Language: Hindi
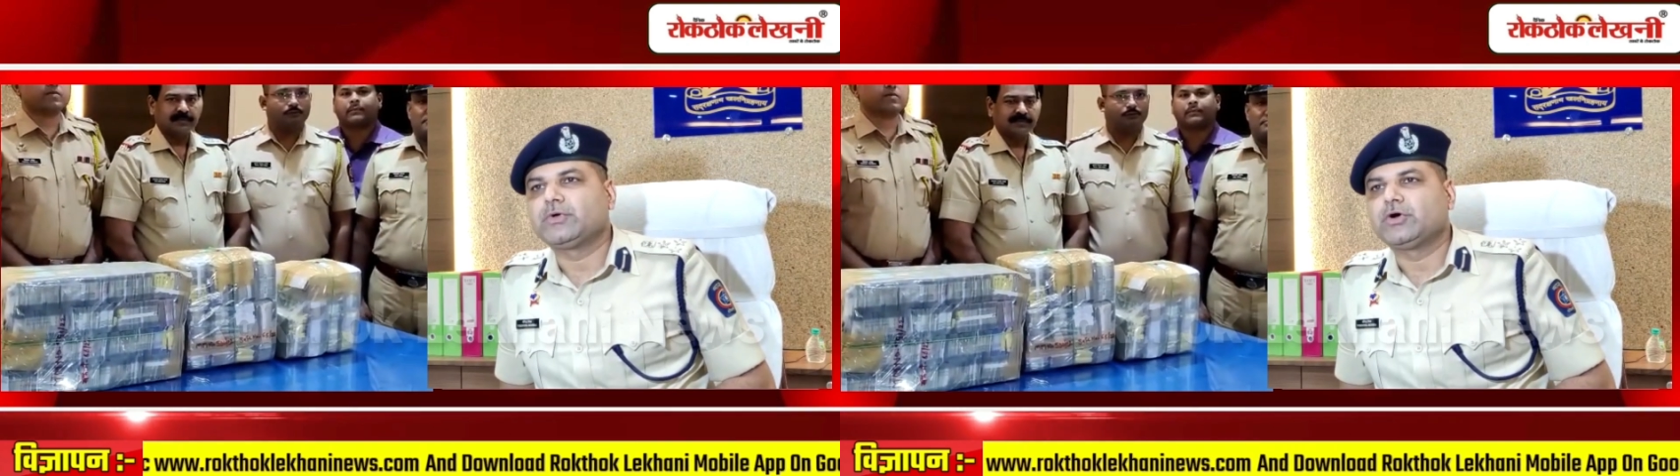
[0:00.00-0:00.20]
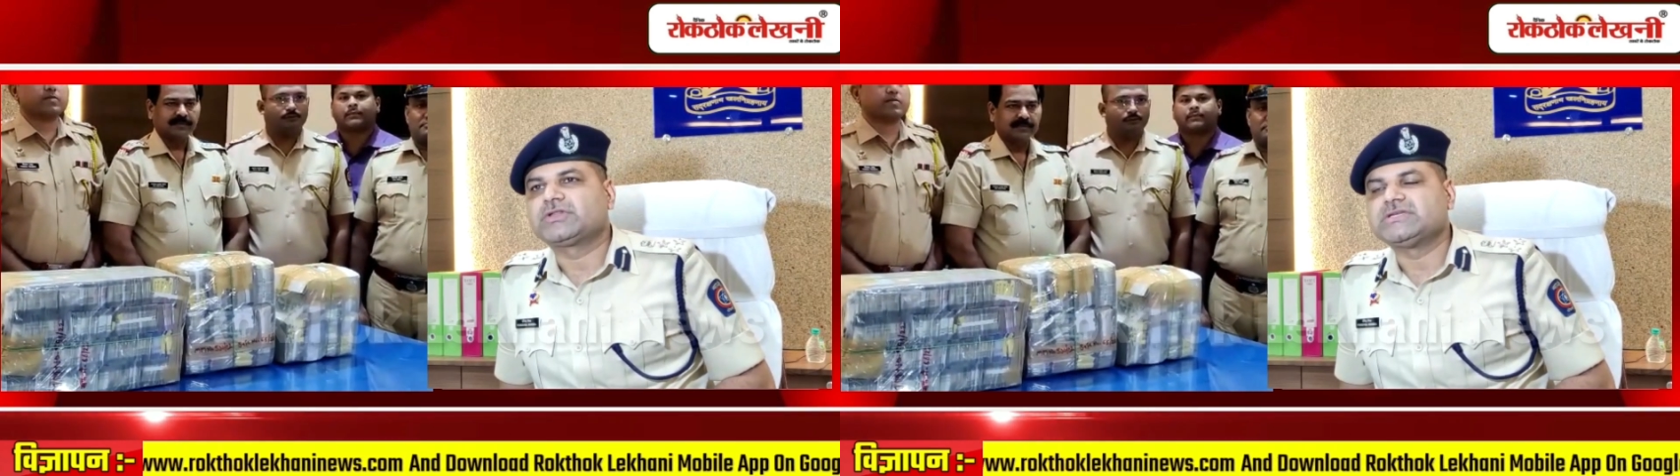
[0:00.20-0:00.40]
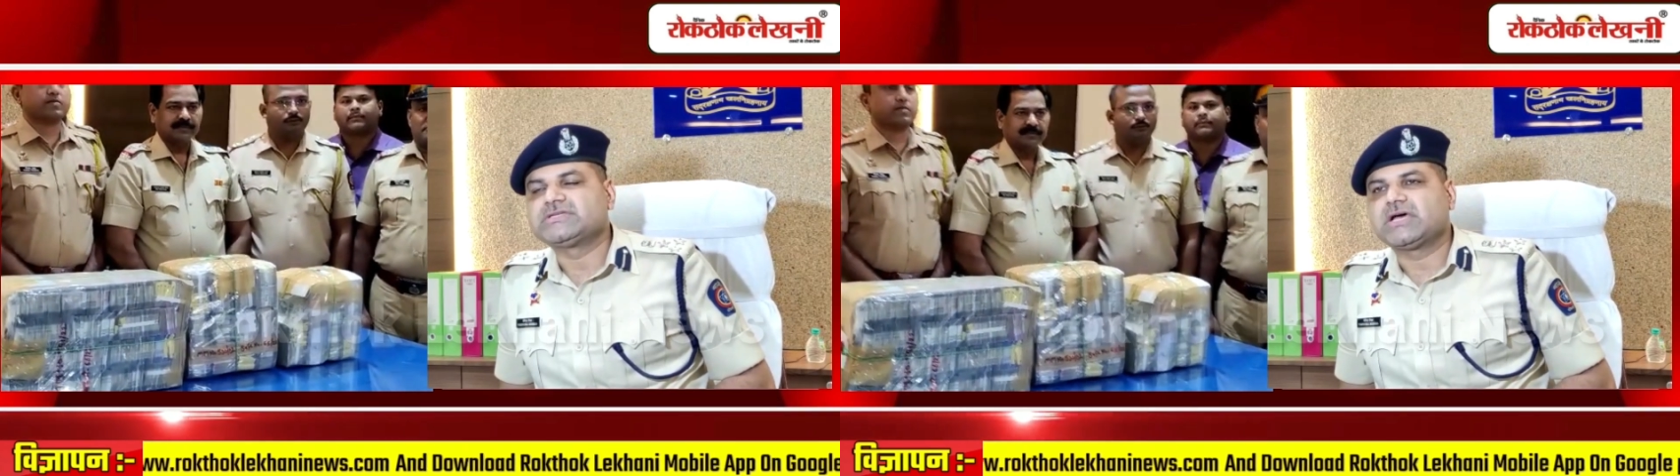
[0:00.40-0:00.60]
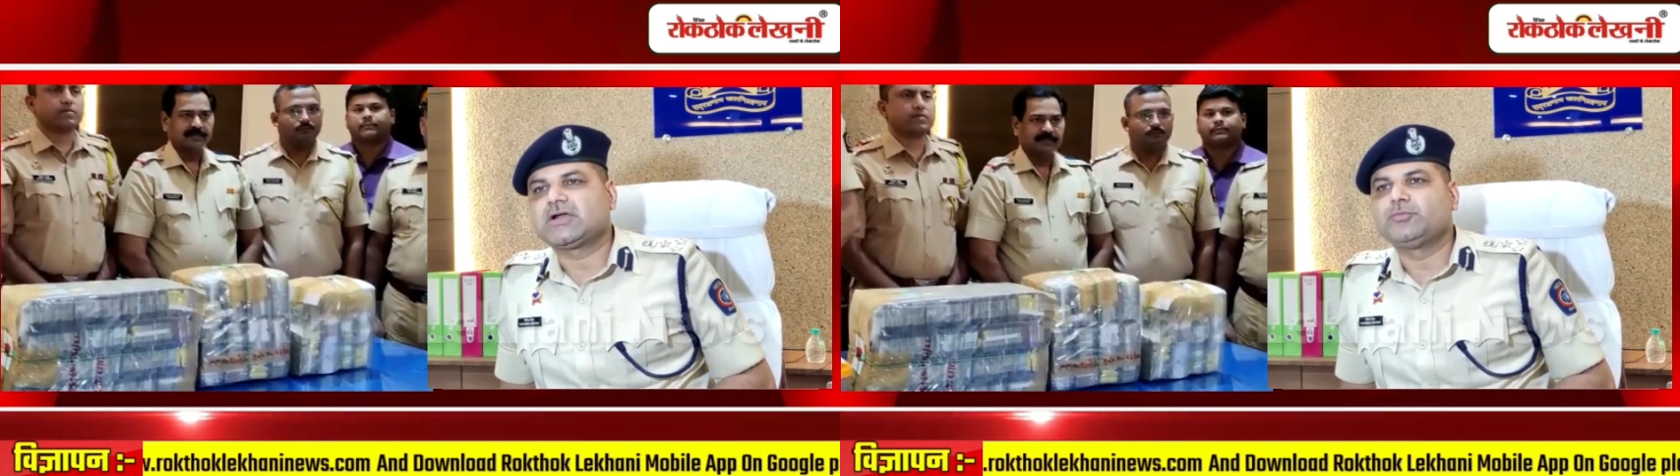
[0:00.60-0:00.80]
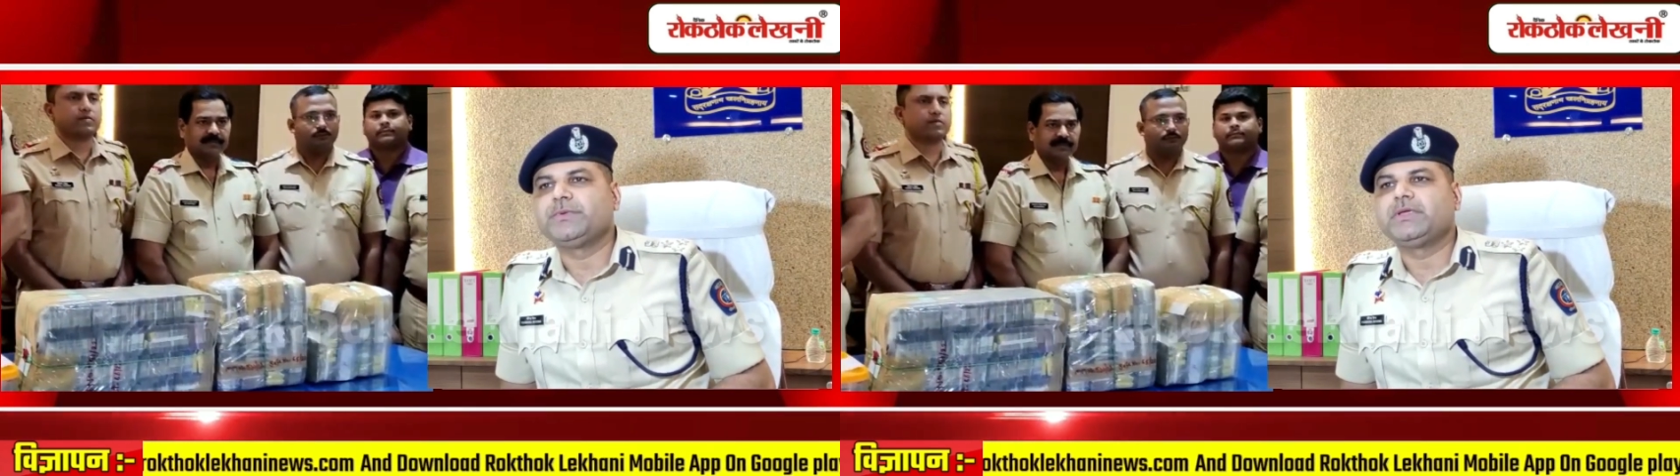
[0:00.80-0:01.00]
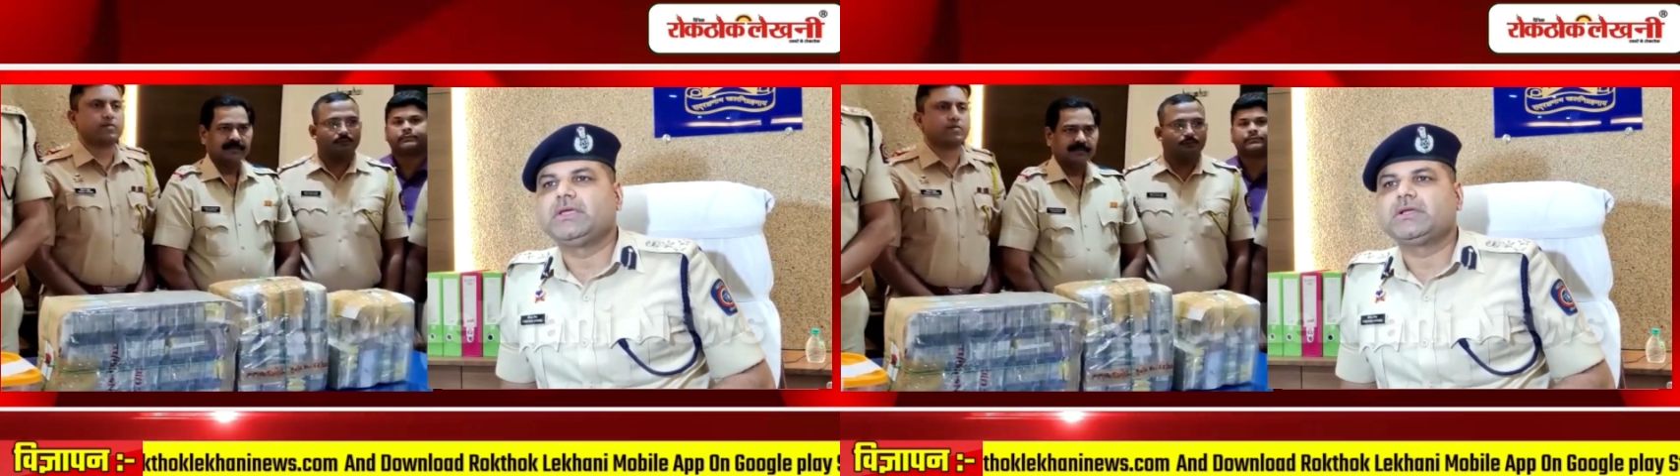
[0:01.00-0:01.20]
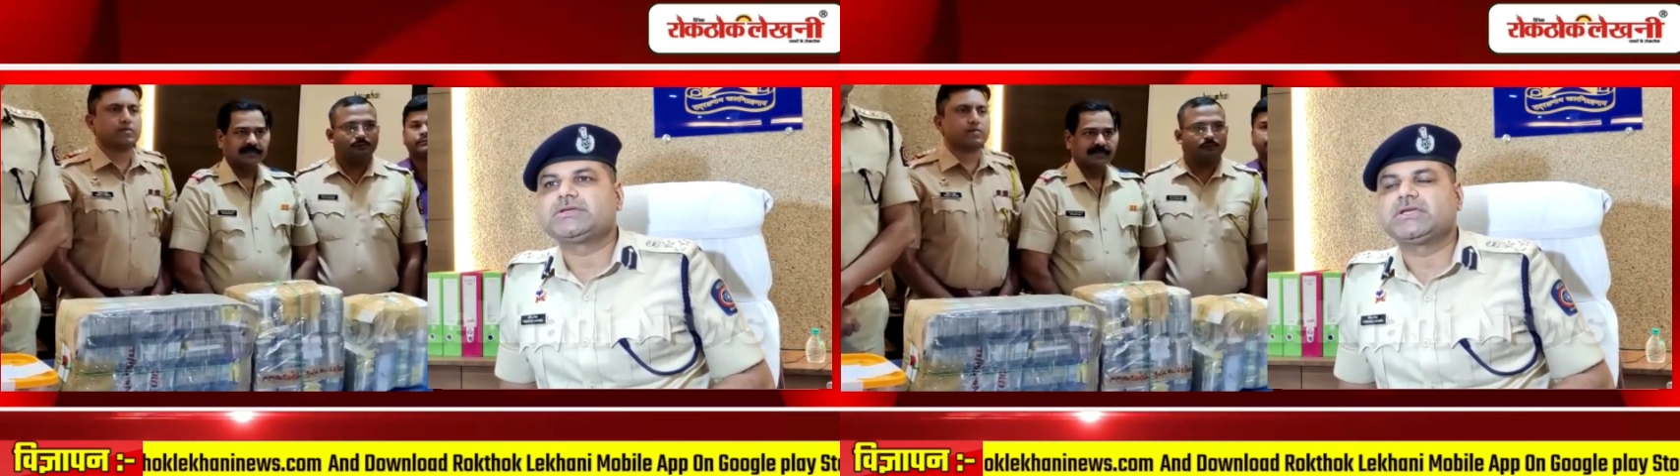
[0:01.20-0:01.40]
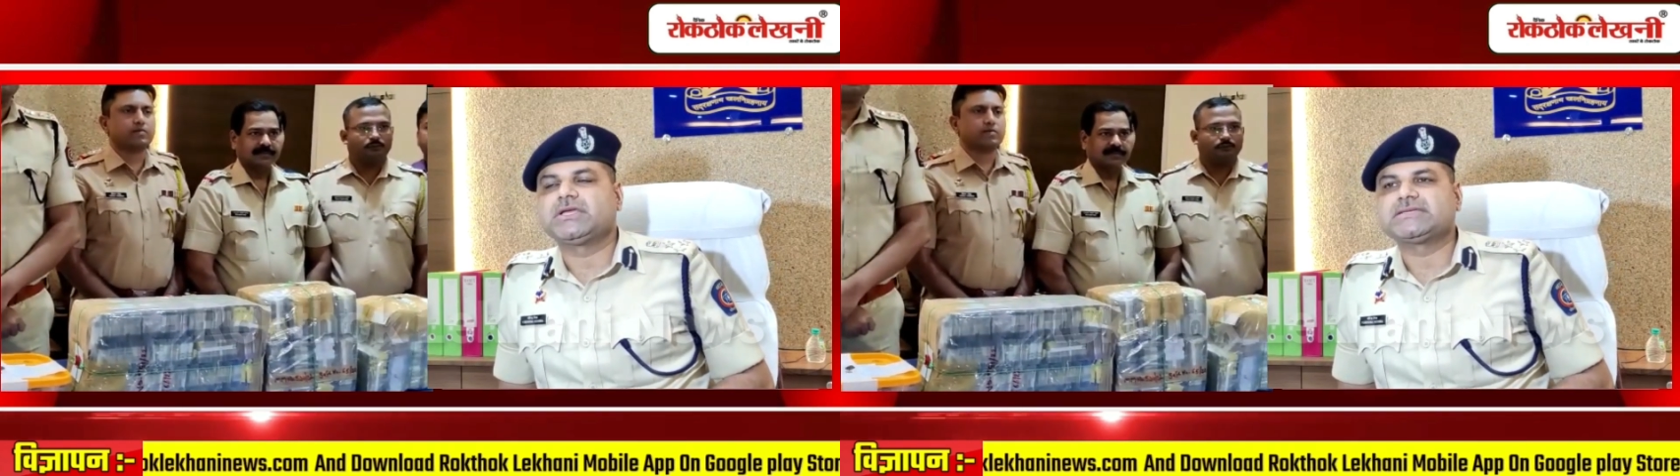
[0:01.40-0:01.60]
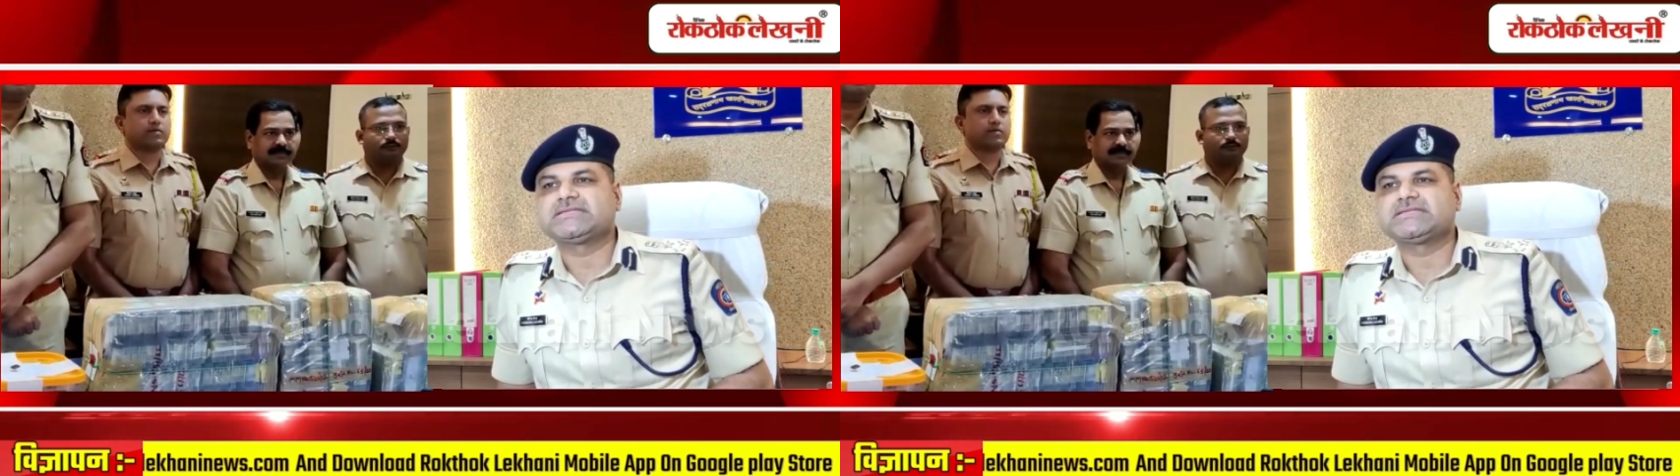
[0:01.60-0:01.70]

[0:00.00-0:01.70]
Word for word: और तीसरा आरोपी ऋषिकेश